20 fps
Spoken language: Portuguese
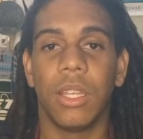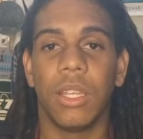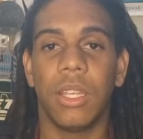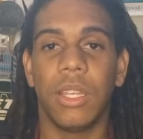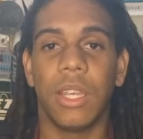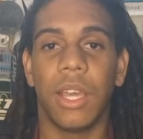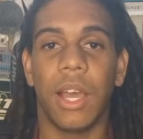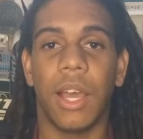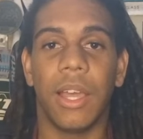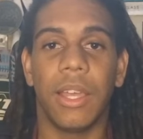
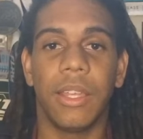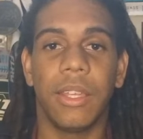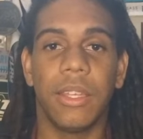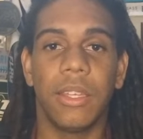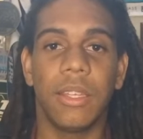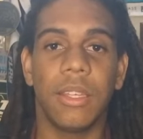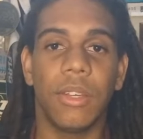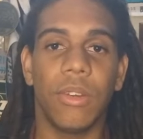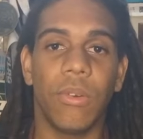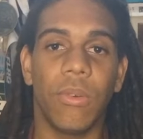E
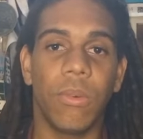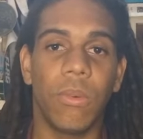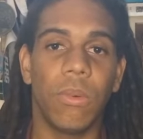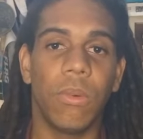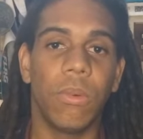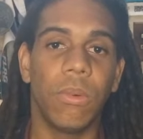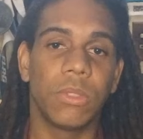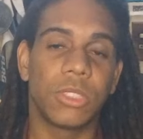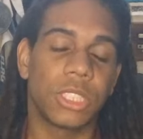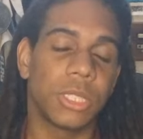aí
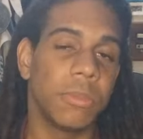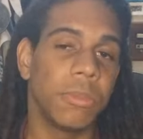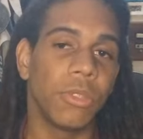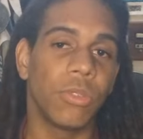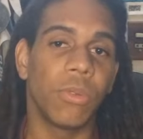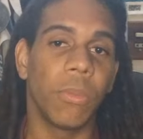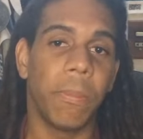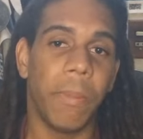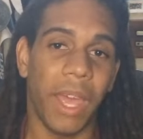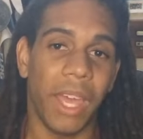o time
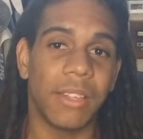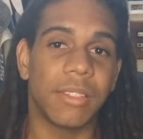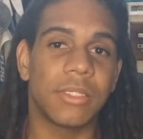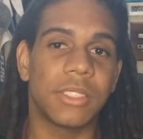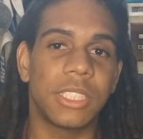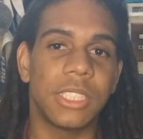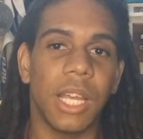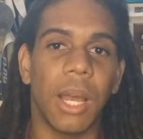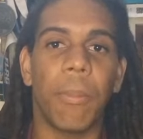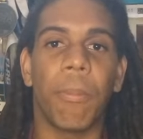do Bears
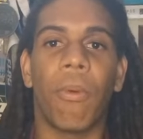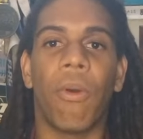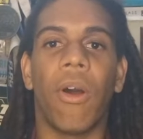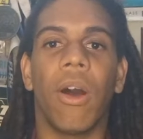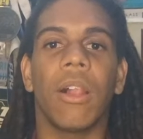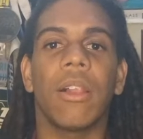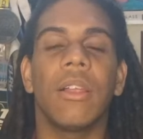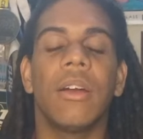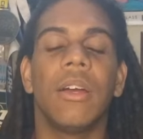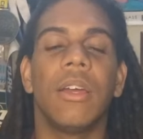tinha a
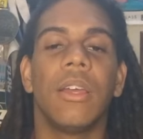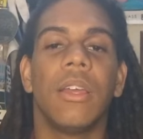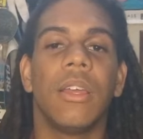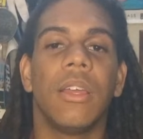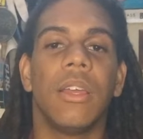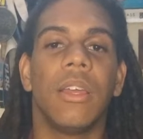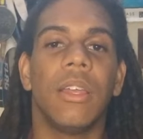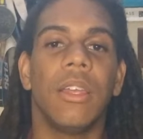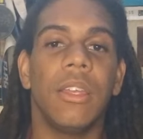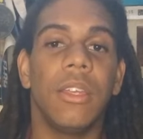bola
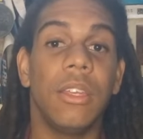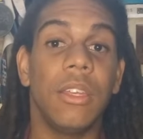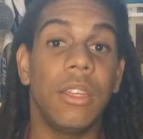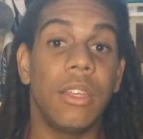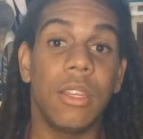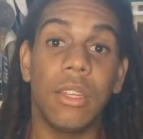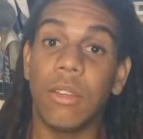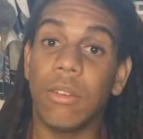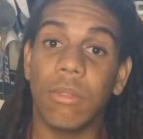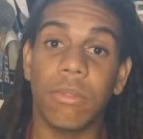
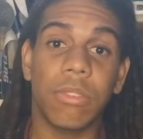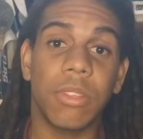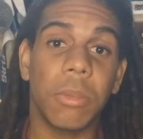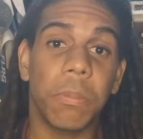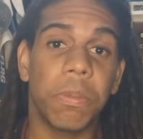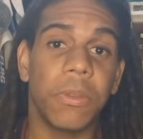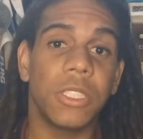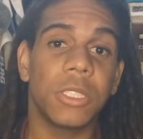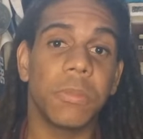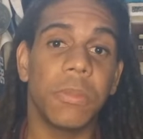e
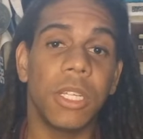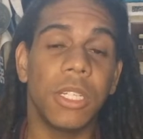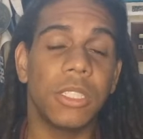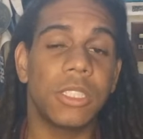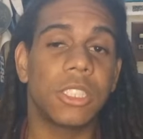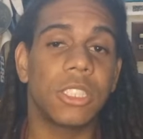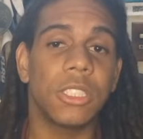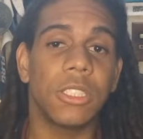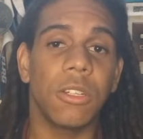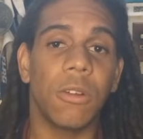
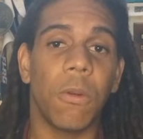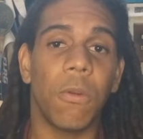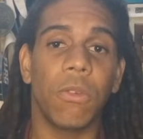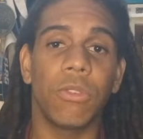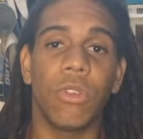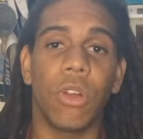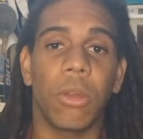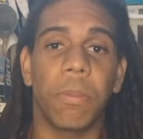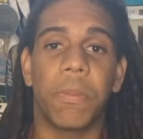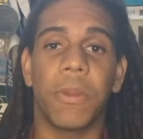simplesmente
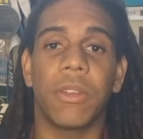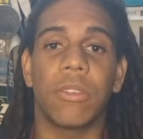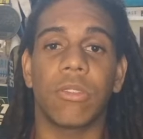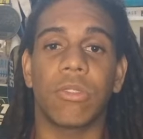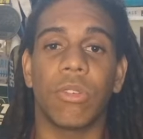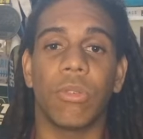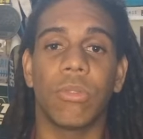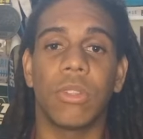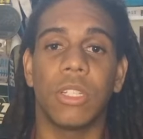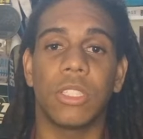o Doug
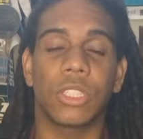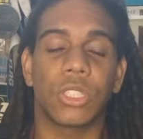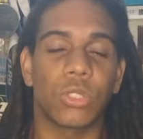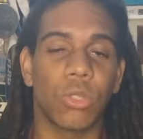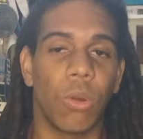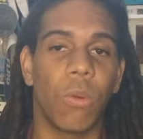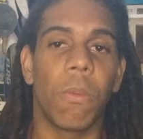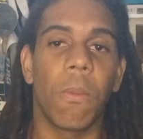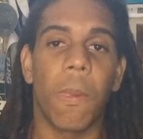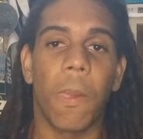Peterson
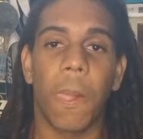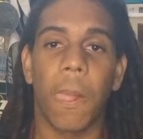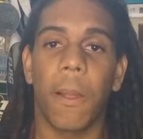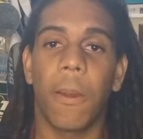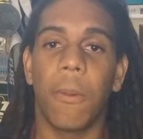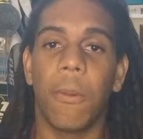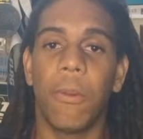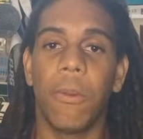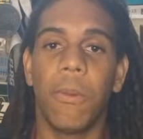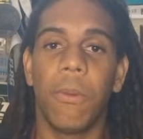deixou
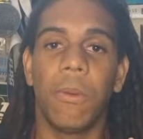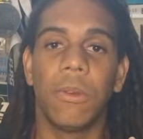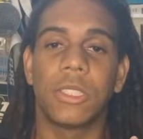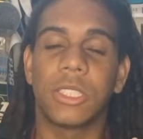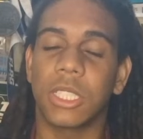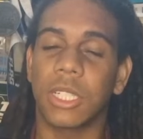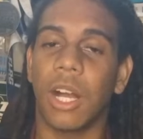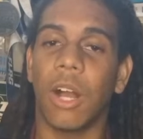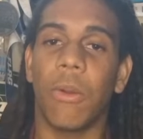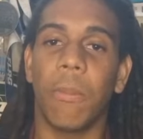o
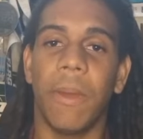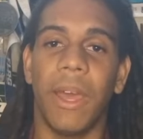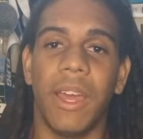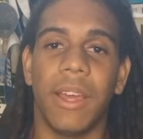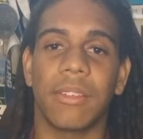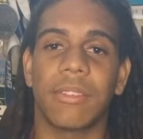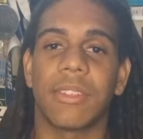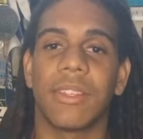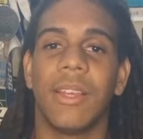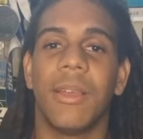Chicago
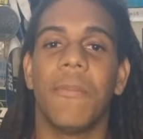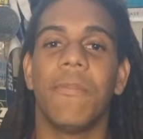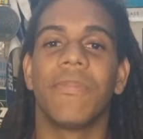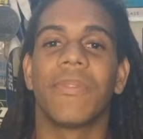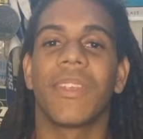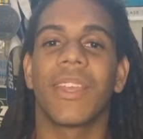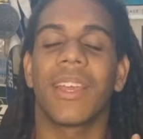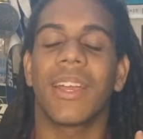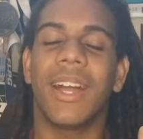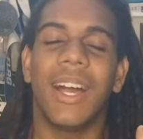Bears
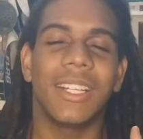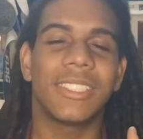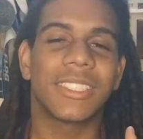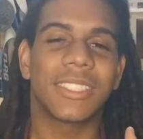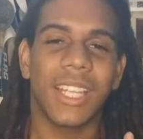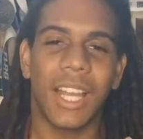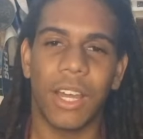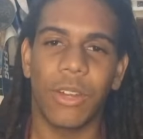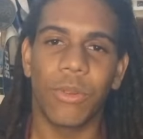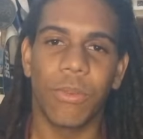
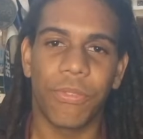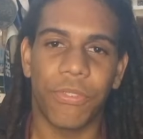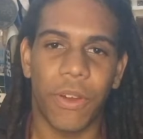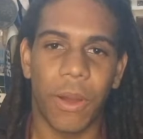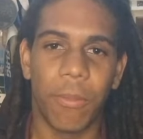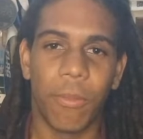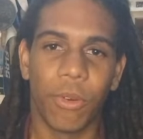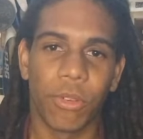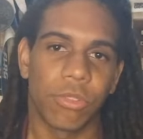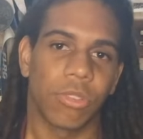gastar o
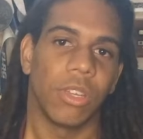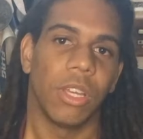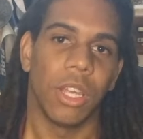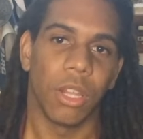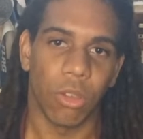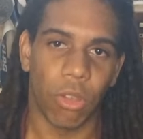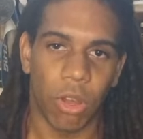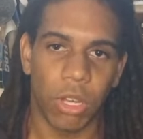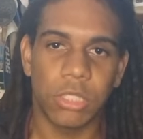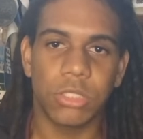famoso
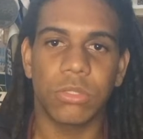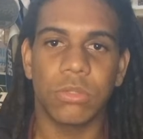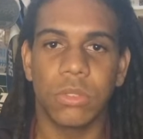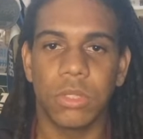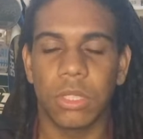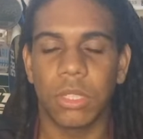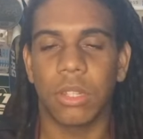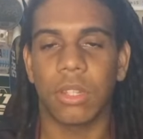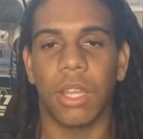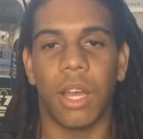relógio,
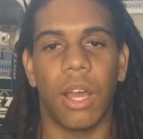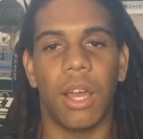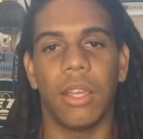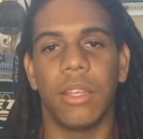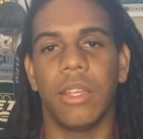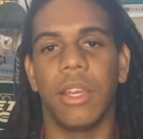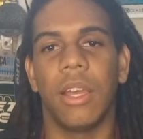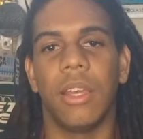tá? E